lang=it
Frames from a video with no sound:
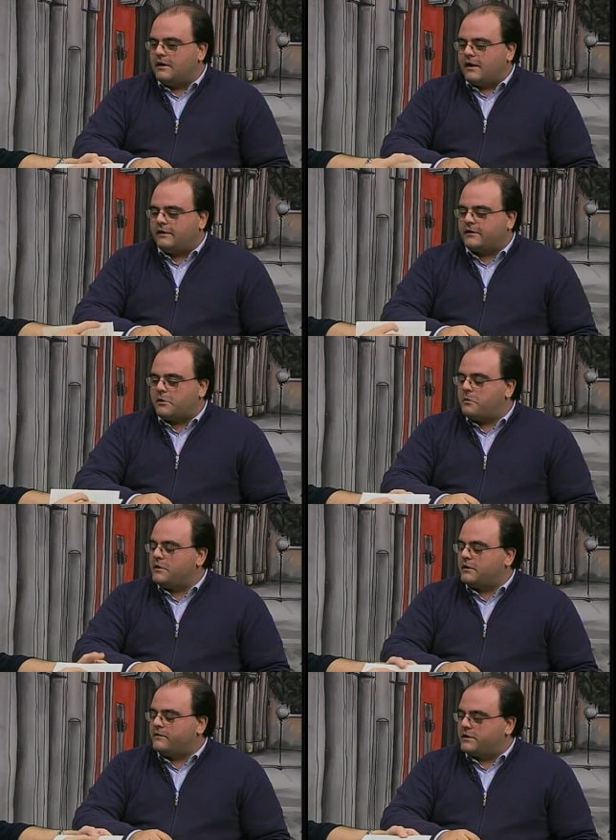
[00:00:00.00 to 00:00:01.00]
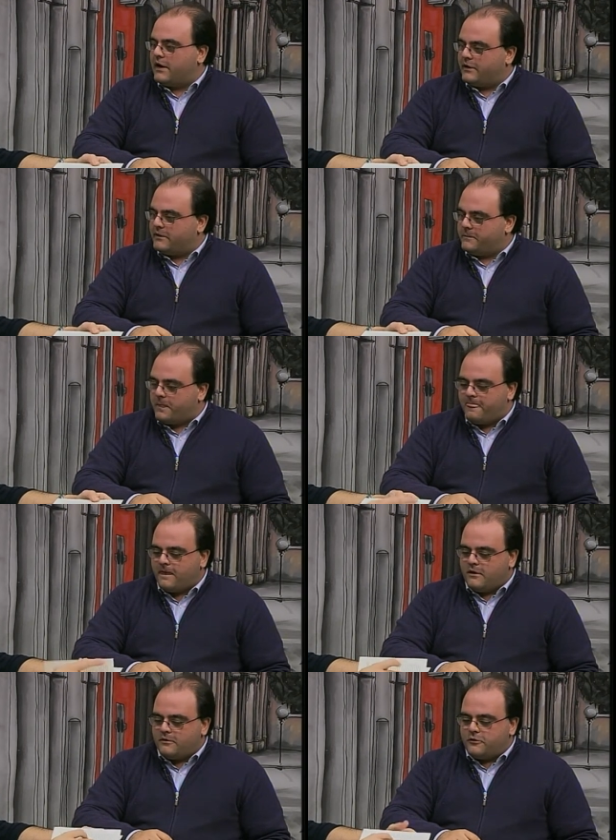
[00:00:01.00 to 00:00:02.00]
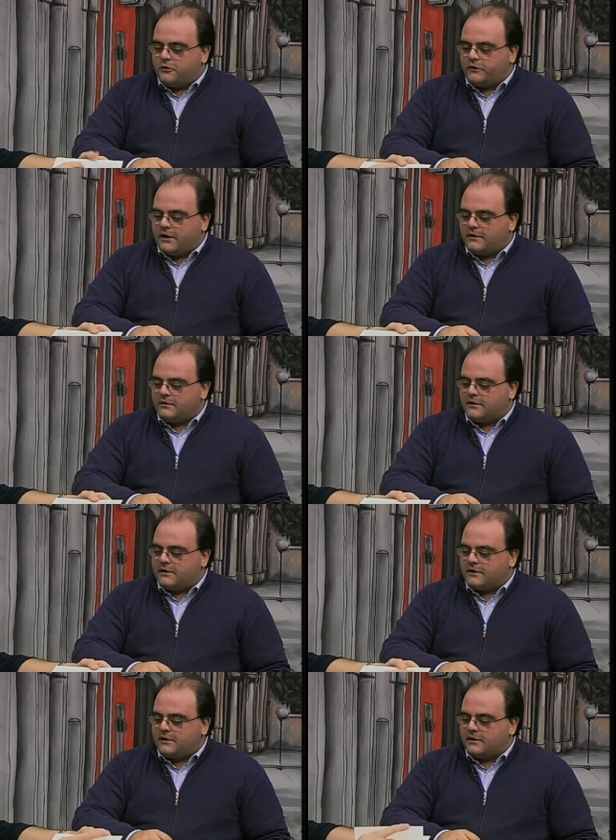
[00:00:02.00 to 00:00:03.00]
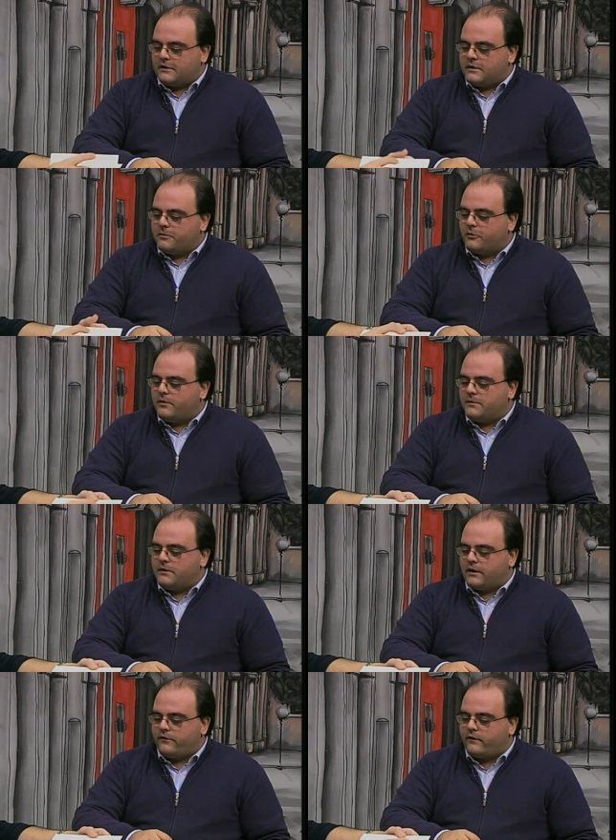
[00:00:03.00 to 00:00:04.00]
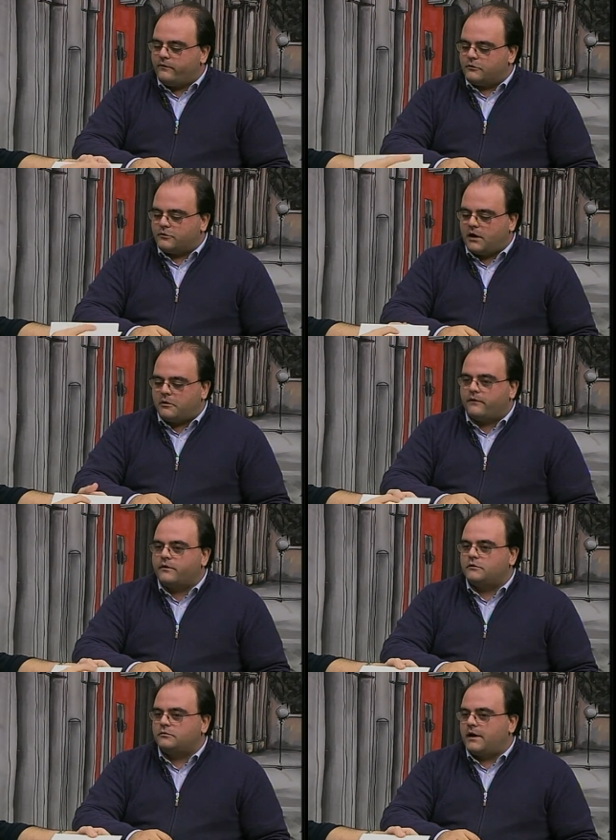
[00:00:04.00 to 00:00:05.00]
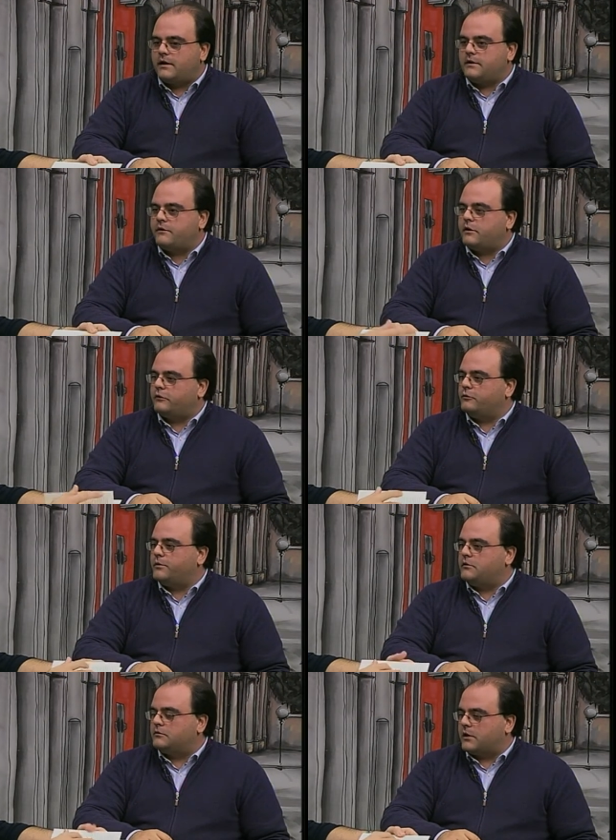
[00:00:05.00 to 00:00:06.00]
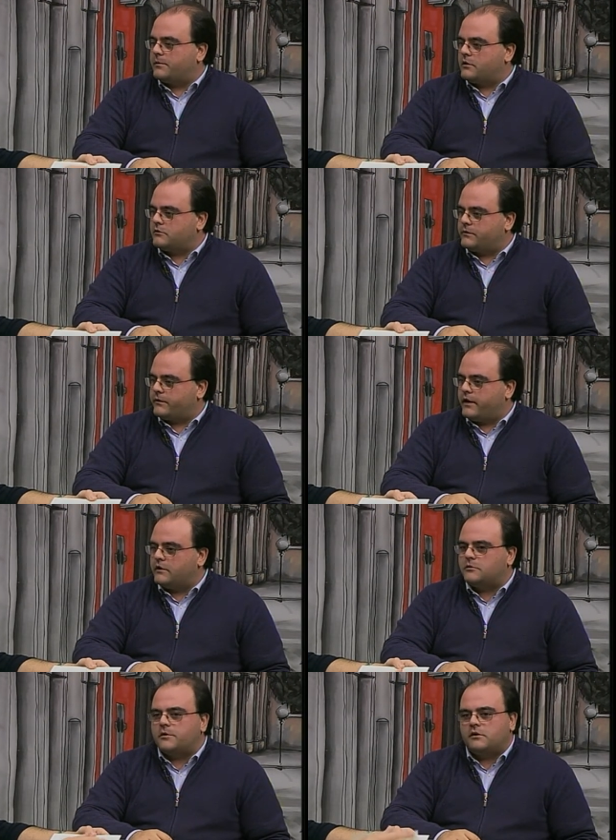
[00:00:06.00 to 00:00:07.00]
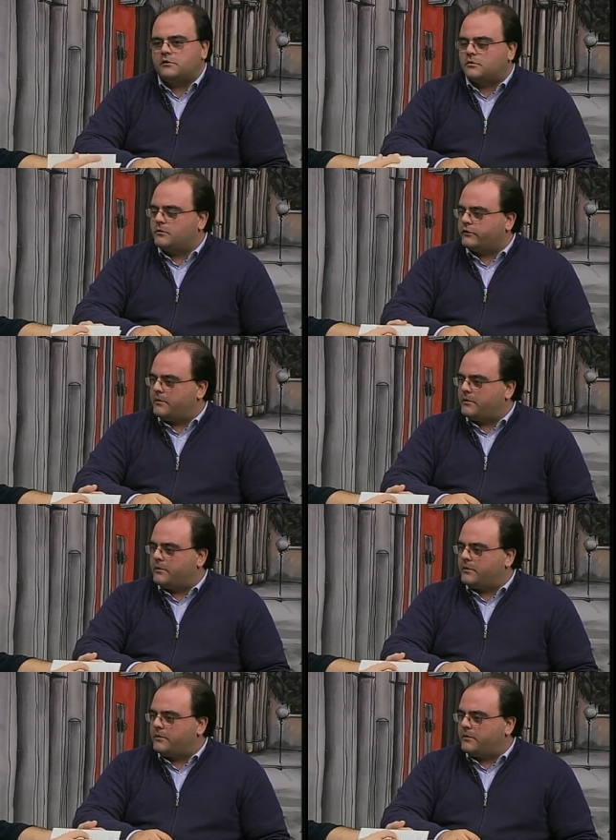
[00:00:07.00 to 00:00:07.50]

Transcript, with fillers: estremamente vitale, nonostante i problemi che aveva avuto. Laura ha 21 anni aveva subito un trapianto di fegato per una trombosi